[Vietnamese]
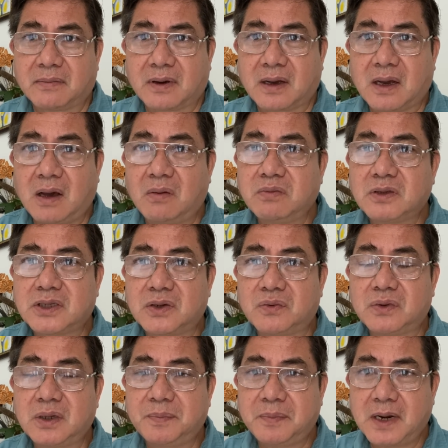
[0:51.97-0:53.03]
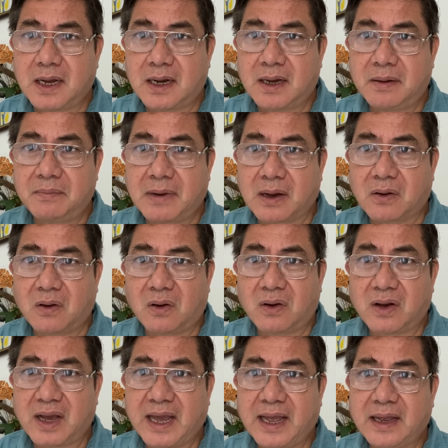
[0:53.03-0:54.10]
không chịu giúp đỡ mà
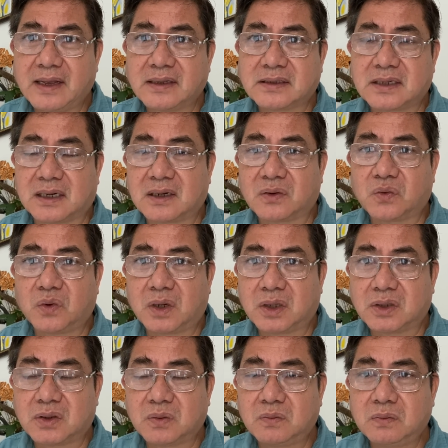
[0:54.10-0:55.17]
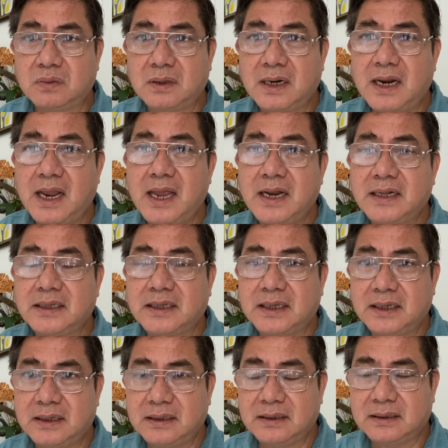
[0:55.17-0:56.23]
còn ngăn chặn quần chúng lên
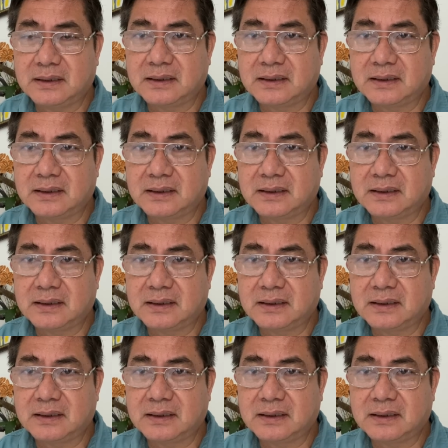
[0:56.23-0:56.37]
tiếng